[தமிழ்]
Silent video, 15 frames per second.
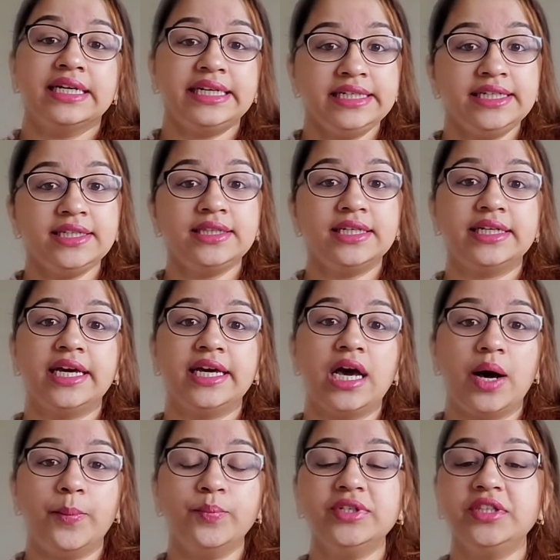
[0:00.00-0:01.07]
கிட்டத்தட்ட
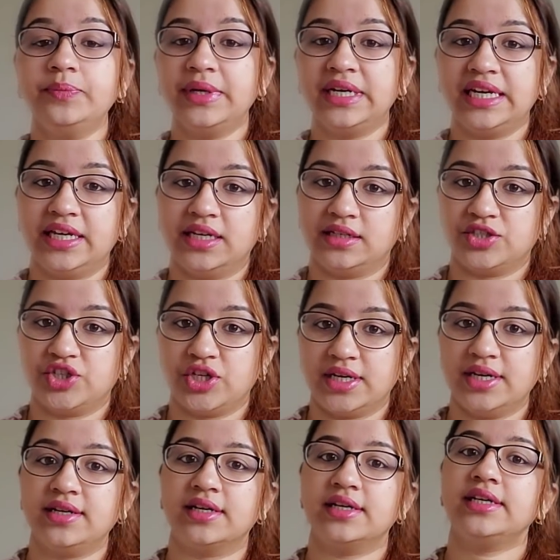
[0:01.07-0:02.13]
ஐம்பது மில்லியன்
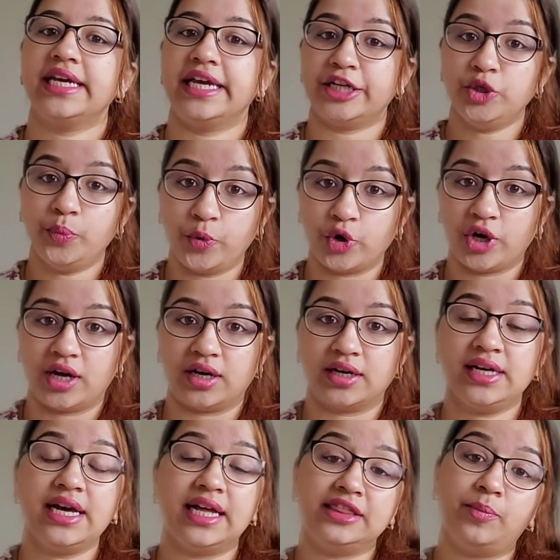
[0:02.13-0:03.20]
ஜனங்க இறந்து
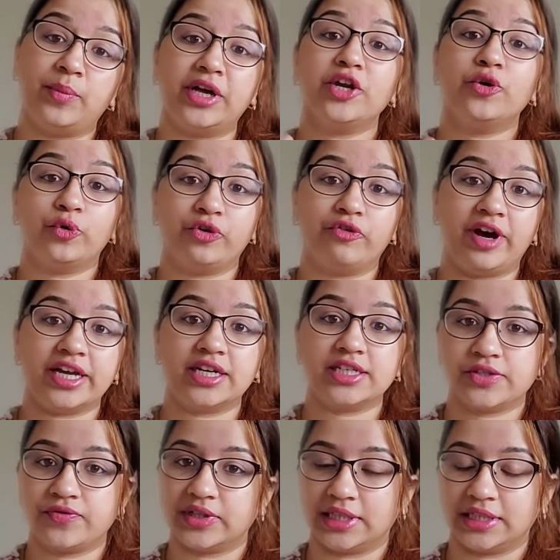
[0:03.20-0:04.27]
போனாங்க அந்த மாதிரி ஒரு
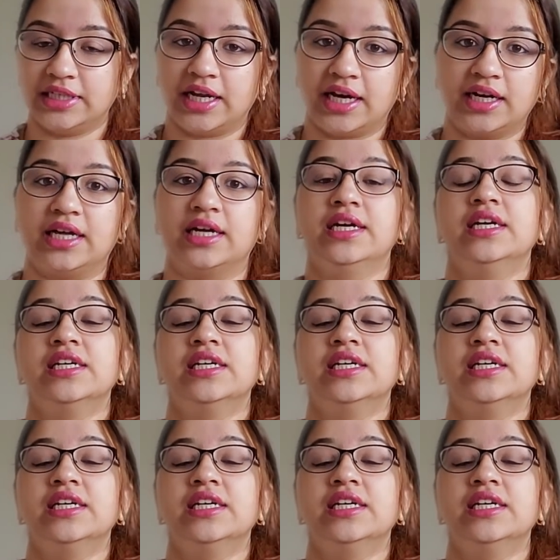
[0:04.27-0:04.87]
வைரஸ் வந்ததுனால